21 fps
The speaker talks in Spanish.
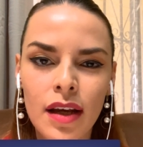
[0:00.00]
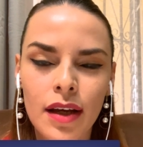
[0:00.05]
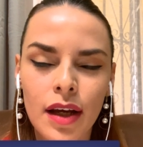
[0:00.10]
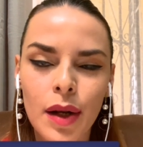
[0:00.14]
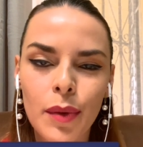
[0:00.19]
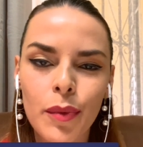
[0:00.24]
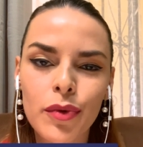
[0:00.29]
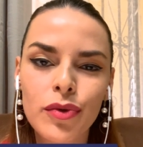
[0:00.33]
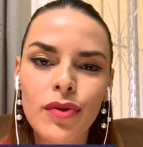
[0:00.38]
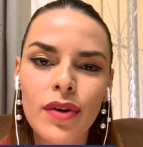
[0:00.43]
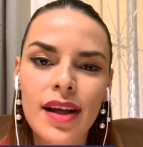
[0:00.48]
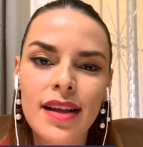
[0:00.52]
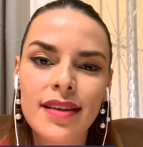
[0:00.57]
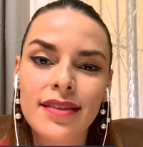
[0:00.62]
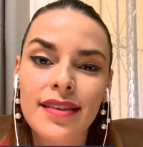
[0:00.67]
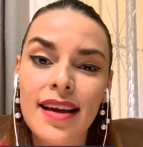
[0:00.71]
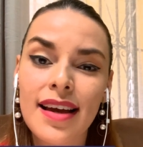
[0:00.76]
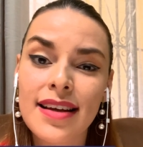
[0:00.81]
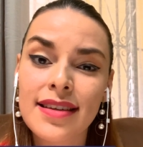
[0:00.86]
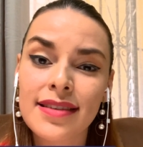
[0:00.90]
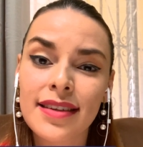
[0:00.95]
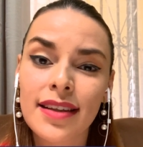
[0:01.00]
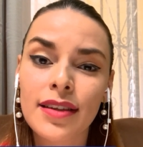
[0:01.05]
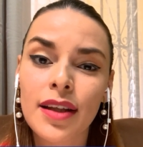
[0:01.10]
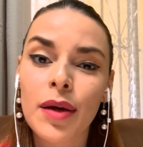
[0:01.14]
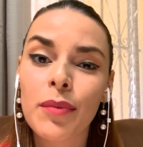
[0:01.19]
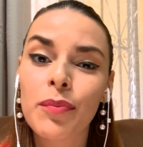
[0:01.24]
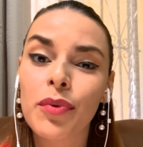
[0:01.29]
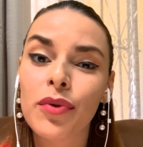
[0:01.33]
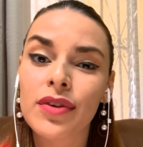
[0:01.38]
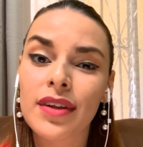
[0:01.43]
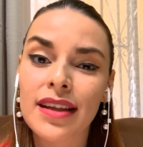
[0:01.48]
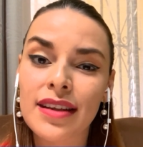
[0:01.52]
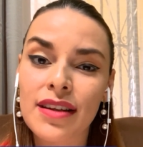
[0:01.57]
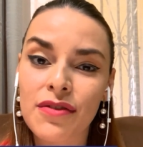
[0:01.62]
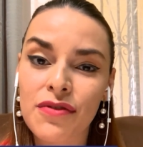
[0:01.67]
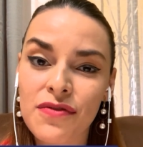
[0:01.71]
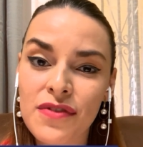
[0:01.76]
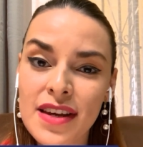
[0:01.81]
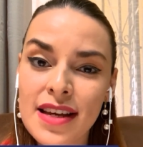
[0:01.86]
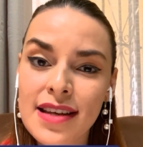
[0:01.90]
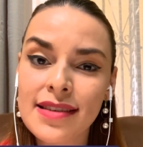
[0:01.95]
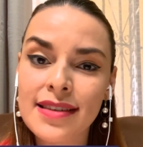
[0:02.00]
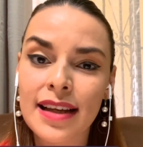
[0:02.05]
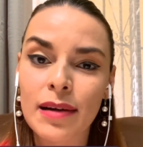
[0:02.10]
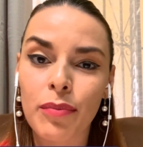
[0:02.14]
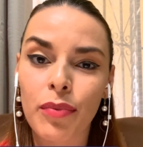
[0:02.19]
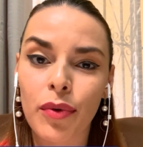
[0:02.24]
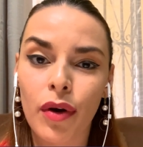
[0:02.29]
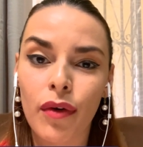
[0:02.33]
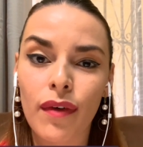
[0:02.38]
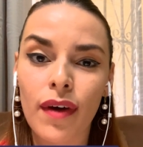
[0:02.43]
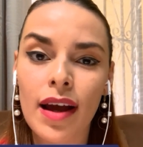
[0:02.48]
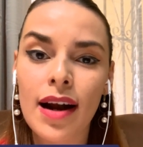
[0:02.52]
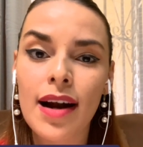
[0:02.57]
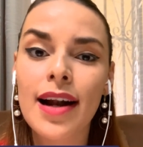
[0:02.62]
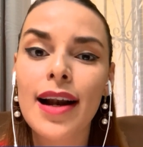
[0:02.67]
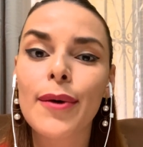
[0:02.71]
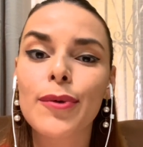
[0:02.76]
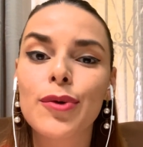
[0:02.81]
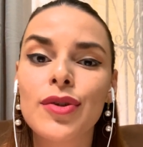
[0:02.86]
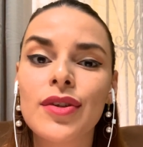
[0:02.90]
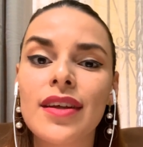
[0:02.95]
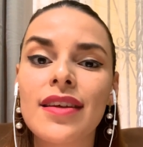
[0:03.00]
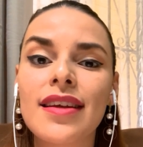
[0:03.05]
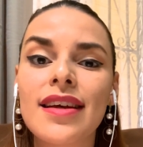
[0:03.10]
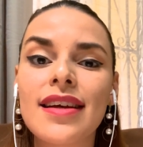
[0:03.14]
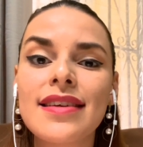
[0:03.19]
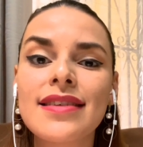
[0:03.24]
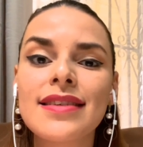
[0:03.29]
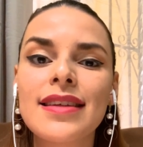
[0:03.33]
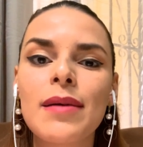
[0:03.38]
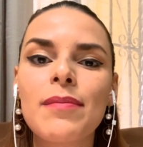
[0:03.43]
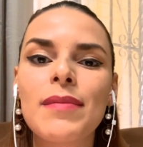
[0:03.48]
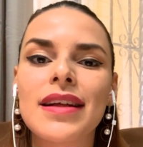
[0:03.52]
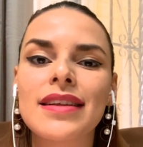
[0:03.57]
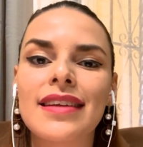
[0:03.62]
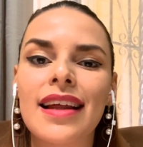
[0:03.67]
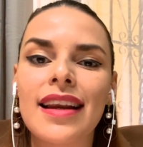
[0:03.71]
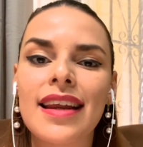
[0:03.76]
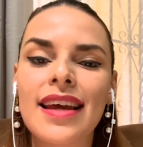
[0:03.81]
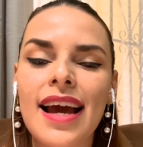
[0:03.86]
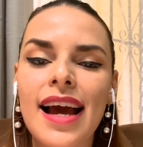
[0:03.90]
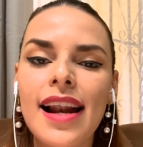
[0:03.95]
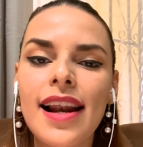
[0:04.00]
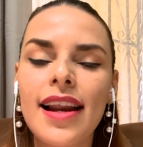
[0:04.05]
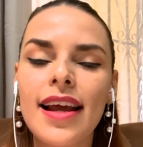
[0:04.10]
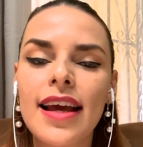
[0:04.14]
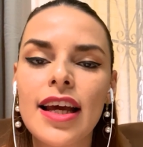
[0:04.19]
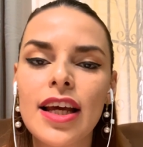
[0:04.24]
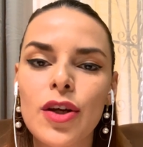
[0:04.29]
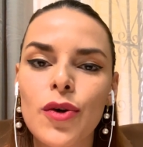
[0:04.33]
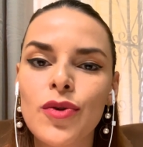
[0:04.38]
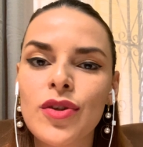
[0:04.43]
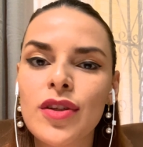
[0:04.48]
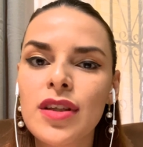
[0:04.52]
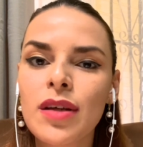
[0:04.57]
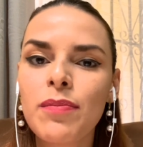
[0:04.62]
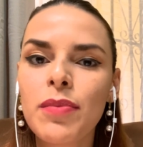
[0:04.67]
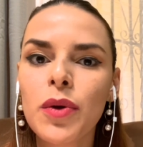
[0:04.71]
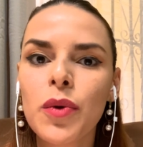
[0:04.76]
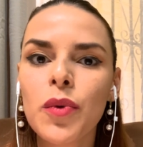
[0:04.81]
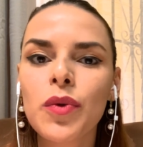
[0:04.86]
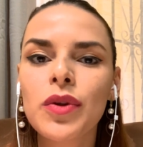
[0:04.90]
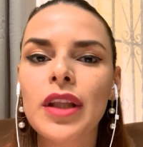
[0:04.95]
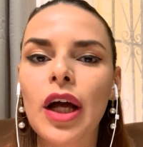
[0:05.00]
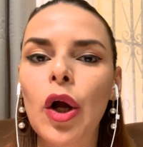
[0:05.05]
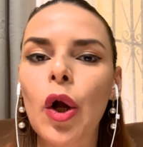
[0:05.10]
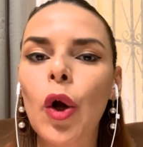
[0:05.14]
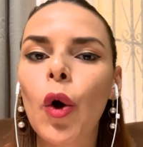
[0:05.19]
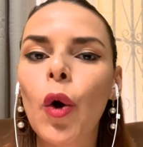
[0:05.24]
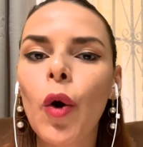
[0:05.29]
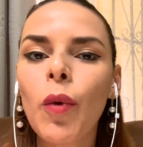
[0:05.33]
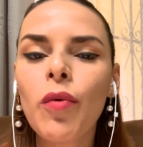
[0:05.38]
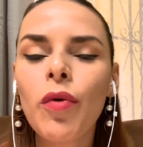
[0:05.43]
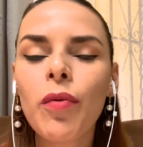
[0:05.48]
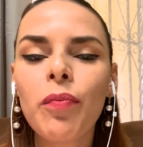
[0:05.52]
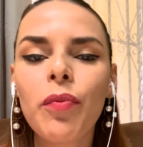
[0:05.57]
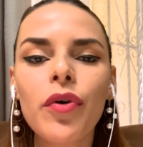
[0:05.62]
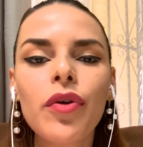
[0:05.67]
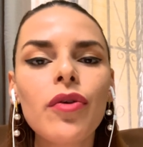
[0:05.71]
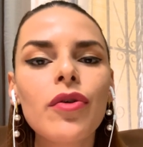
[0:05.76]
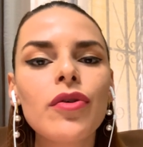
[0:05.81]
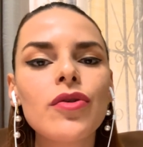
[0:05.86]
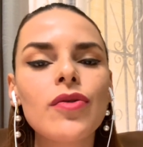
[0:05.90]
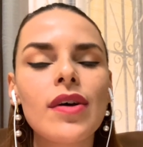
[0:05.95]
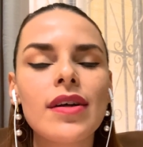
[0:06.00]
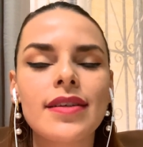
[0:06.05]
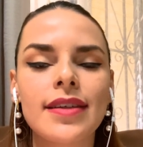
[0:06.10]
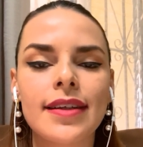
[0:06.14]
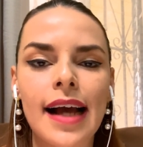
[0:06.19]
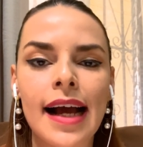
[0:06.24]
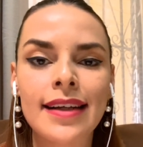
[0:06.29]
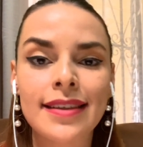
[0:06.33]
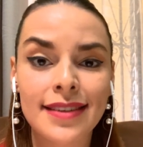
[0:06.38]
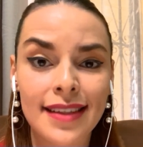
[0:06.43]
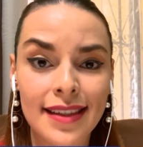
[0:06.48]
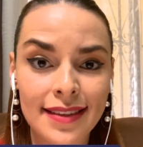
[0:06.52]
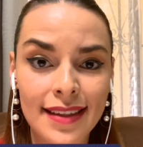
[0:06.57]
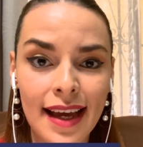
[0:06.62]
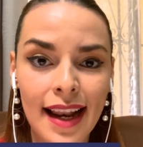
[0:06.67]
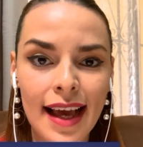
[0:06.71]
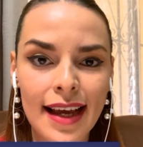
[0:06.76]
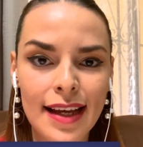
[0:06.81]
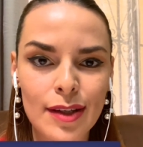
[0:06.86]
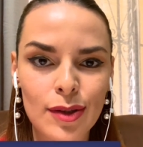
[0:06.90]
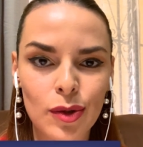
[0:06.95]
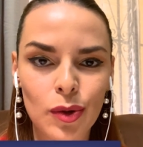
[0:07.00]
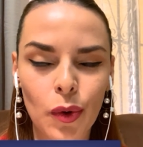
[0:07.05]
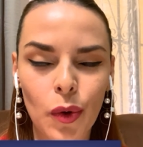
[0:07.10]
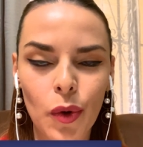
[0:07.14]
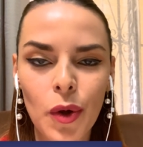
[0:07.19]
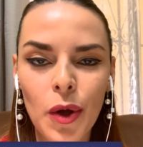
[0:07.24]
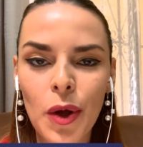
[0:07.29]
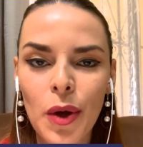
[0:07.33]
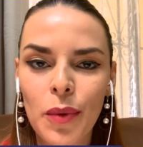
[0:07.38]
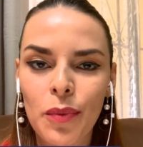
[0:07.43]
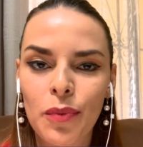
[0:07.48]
Queremos durante este tiempo tan difícil proveerle a usted este material y usted se pregunta, ¿cómo puedo yo accesar a esto?